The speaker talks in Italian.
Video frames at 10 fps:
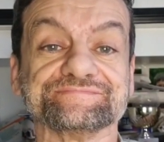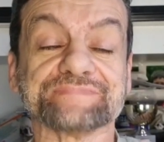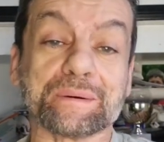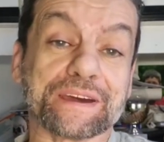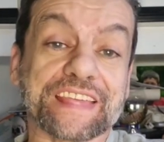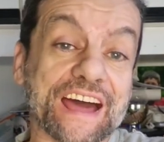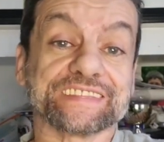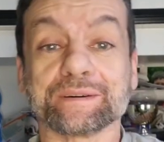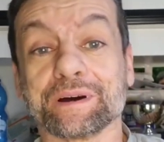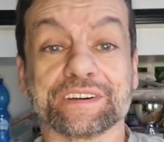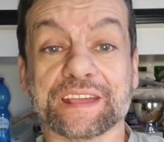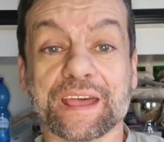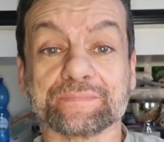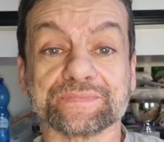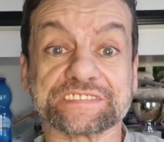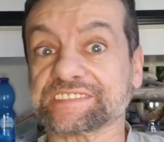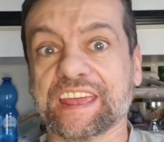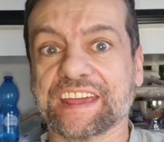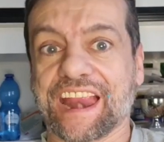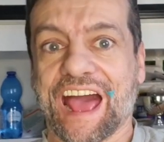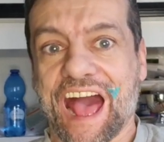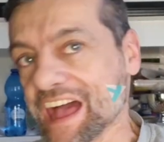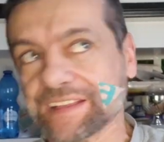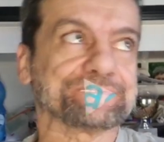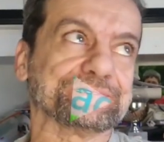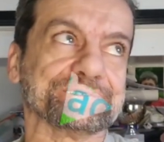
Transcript: Vabbè dai, andiamo a vedere. Sigla!